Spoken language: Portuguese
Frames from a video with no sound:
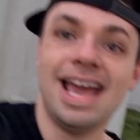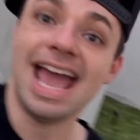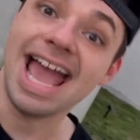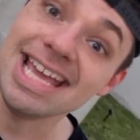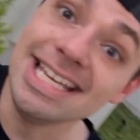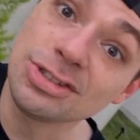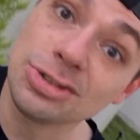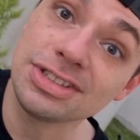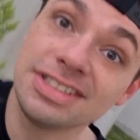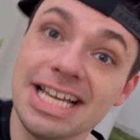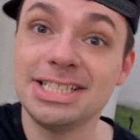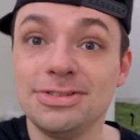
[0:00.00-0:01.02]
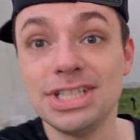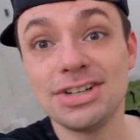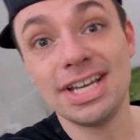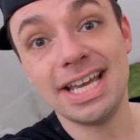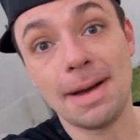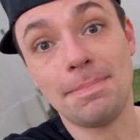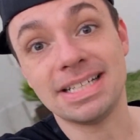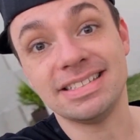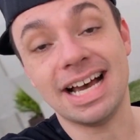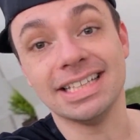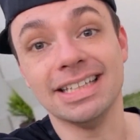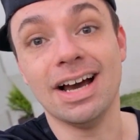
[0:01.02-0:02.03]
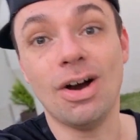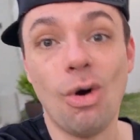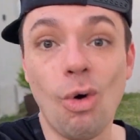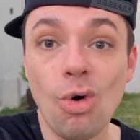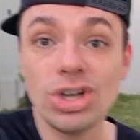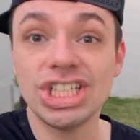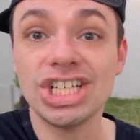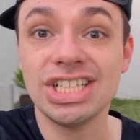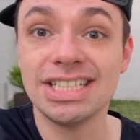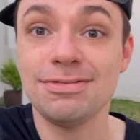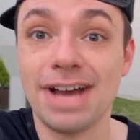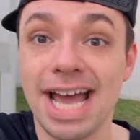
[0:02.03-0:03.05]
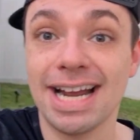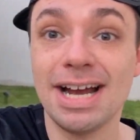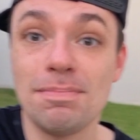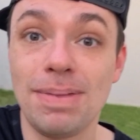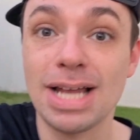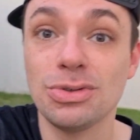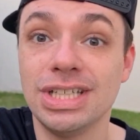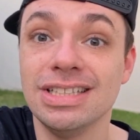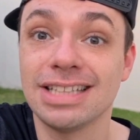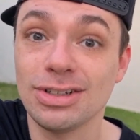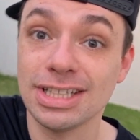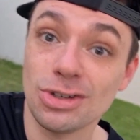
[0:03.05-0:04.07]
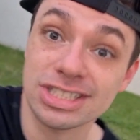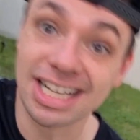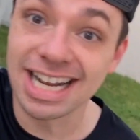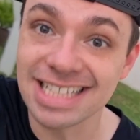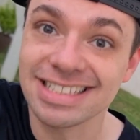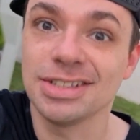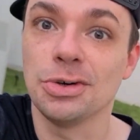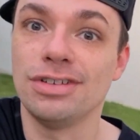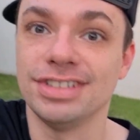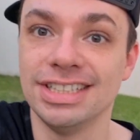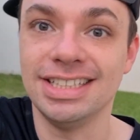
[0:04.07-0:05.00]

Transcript: É isso que vocês viram aí, rapaziada. Hoje a gente vai acampar no quintal da nossa casa nova.